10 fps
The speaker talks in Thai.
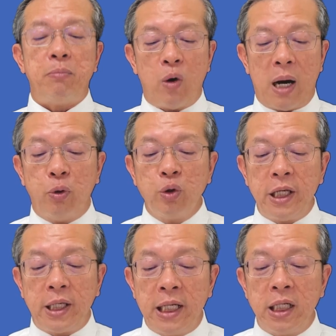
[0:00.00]
อกว่าผู้ที่
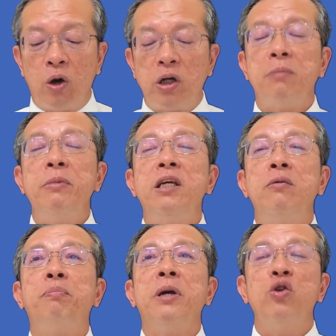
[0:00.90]
กินเราก็จะมีชี
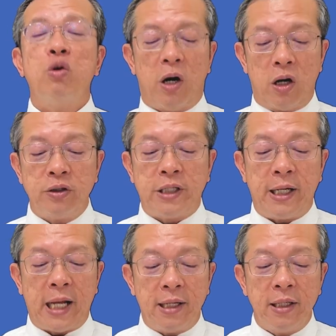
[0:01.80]
วิตเป็นอยู่เพราะเราฉัน
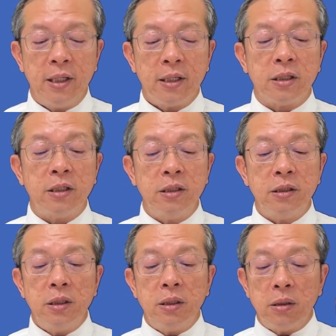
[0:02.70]
นั้น ก็คือ
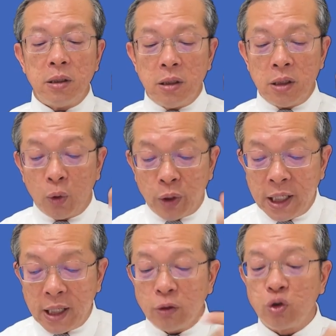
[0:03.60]
เรากิน
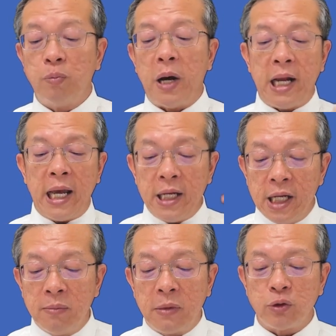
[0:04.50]
เข้าสู่ภายใน
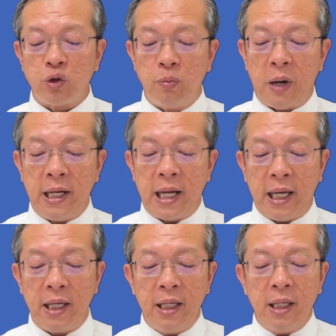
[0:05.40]
ดื่มเข้าสู่ภายใน
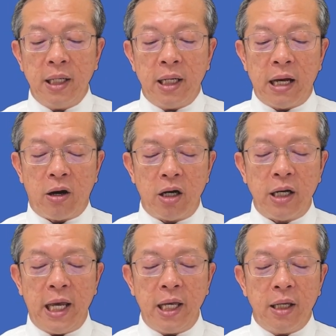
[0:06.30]
แล้วก็
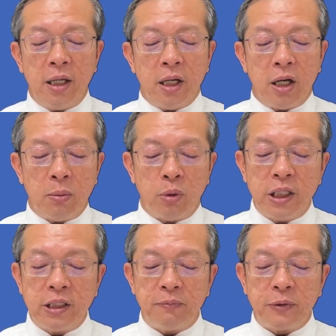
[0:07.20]
ในบท
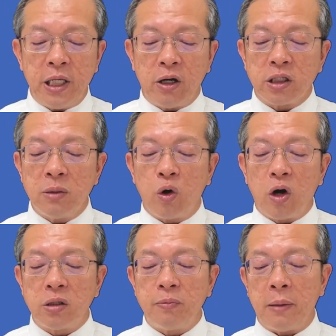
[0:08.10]
ที่ 14ข้อ16ข้
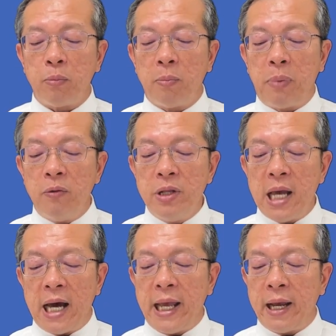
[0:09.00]
อ17บอกพระวิญ
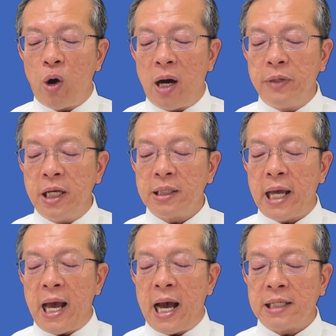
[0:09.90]
ญาณแห่งความเที่ยงแท้
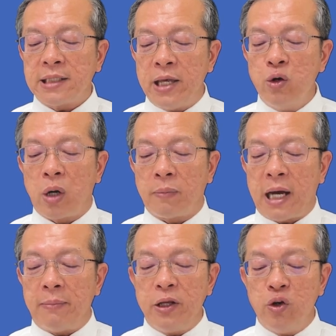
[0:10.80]
อาศัยอยู่กับ
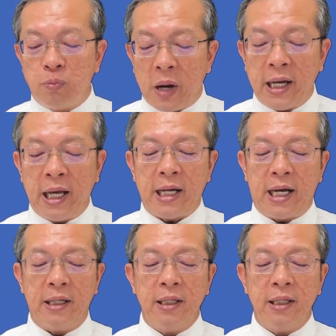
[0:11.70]
ท่านและอยู่ภายในท่าน